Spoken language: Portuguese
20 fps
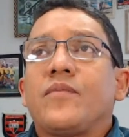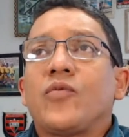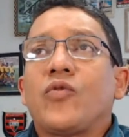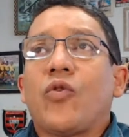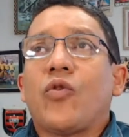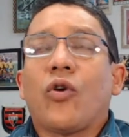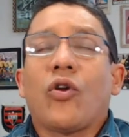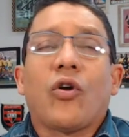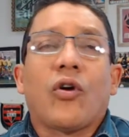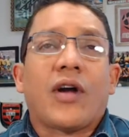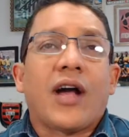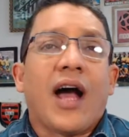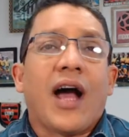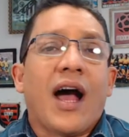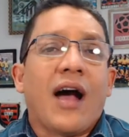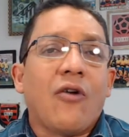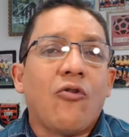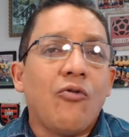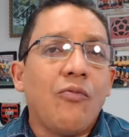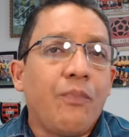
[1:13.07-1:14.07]

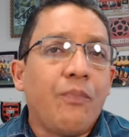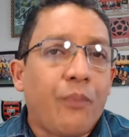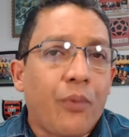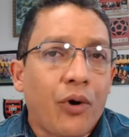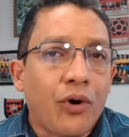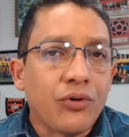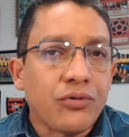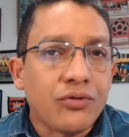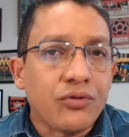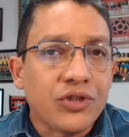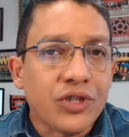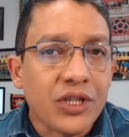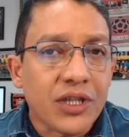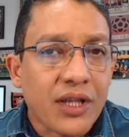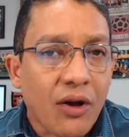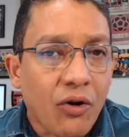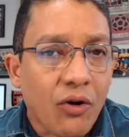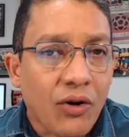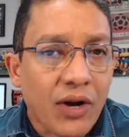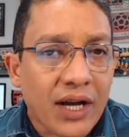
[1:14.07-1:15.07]
colocar um ponto de
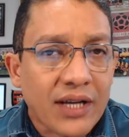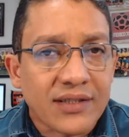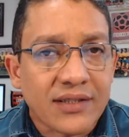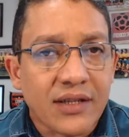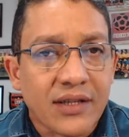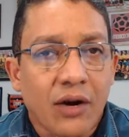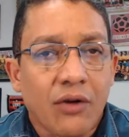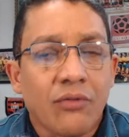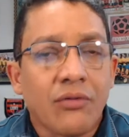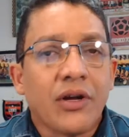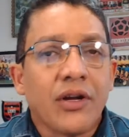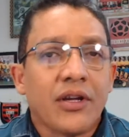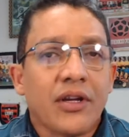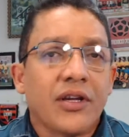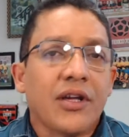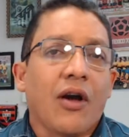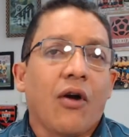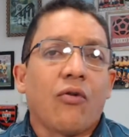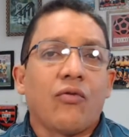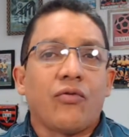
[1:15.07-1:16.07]
interrogação
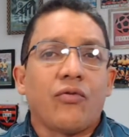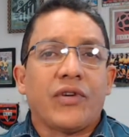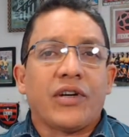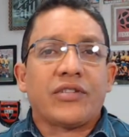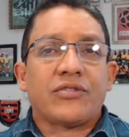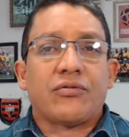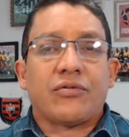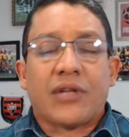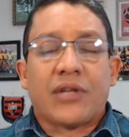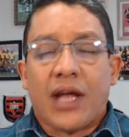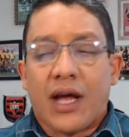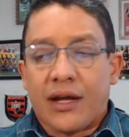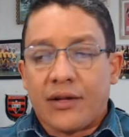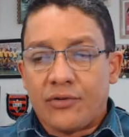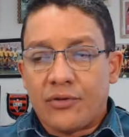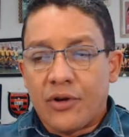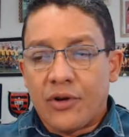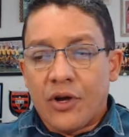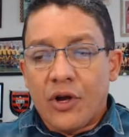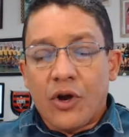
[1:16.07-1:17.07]
em algum resultado.
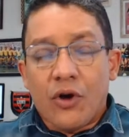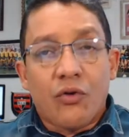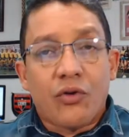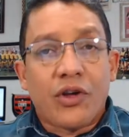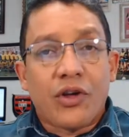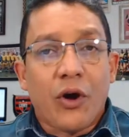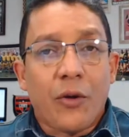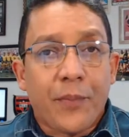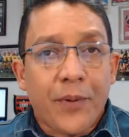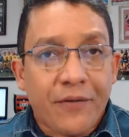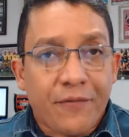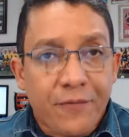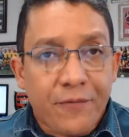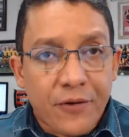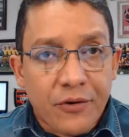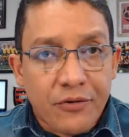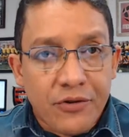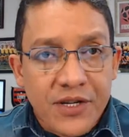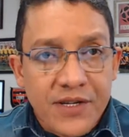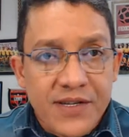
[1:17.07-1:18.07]
O que eu
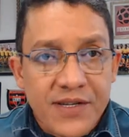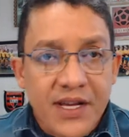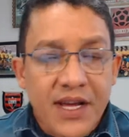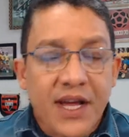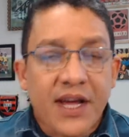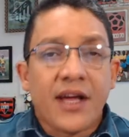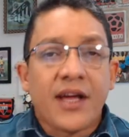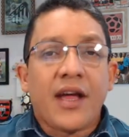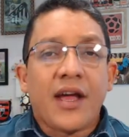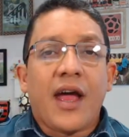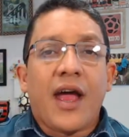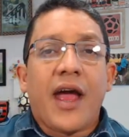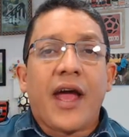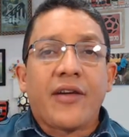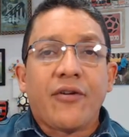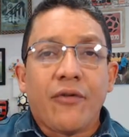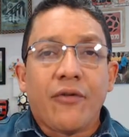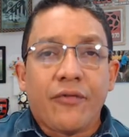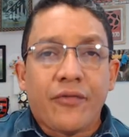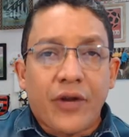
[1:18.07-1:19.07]
prefiro dizer é
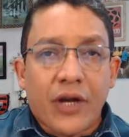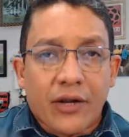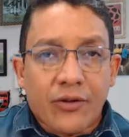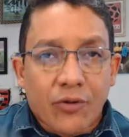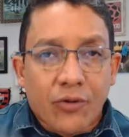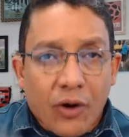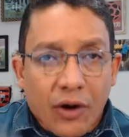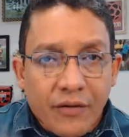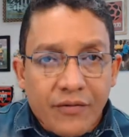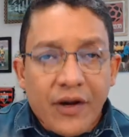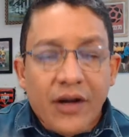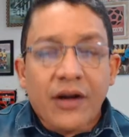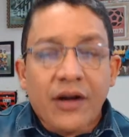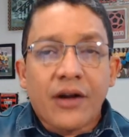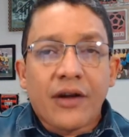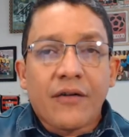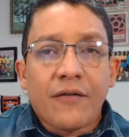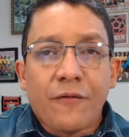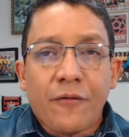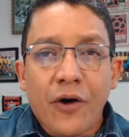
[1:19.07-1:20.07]
que o Vila Nova
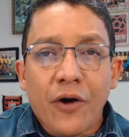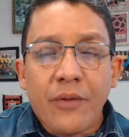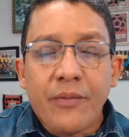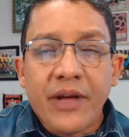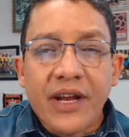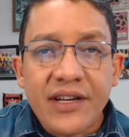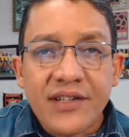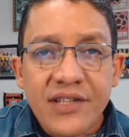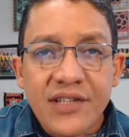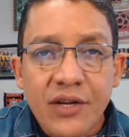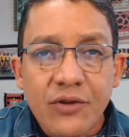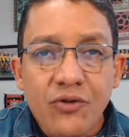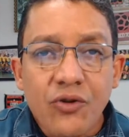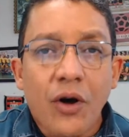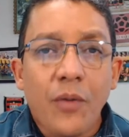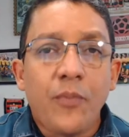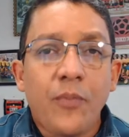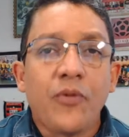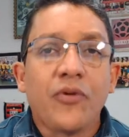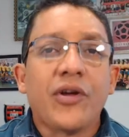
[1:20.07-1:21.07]
foi
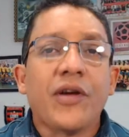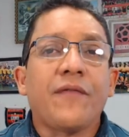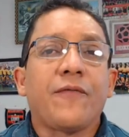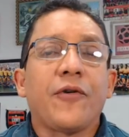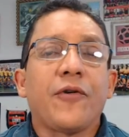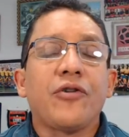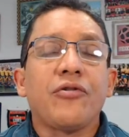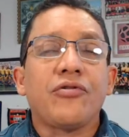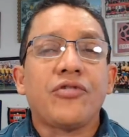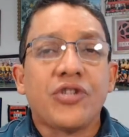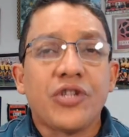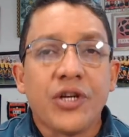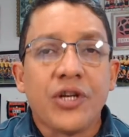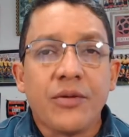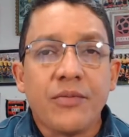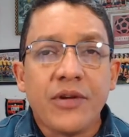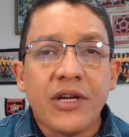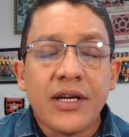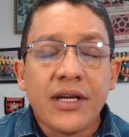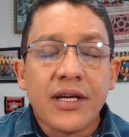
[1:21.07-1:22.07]
merecedor porque foi o
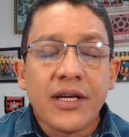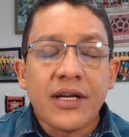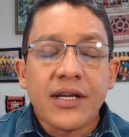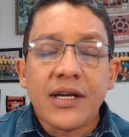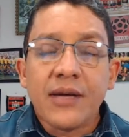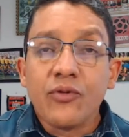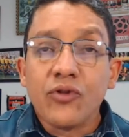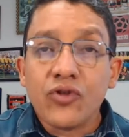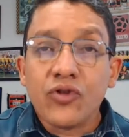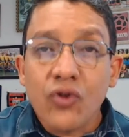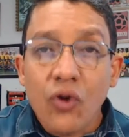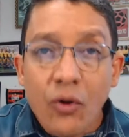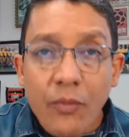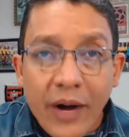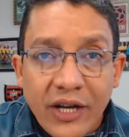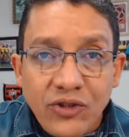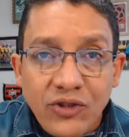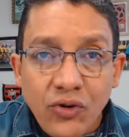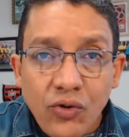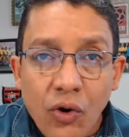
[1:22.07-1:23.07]
time que buscou
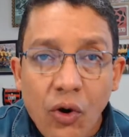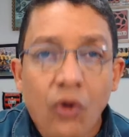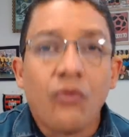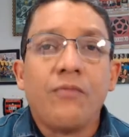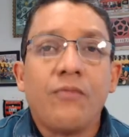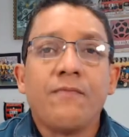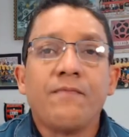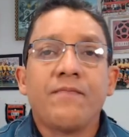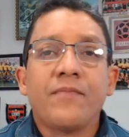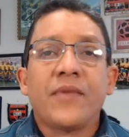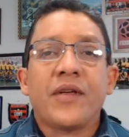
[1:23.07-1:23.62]
mais o gol,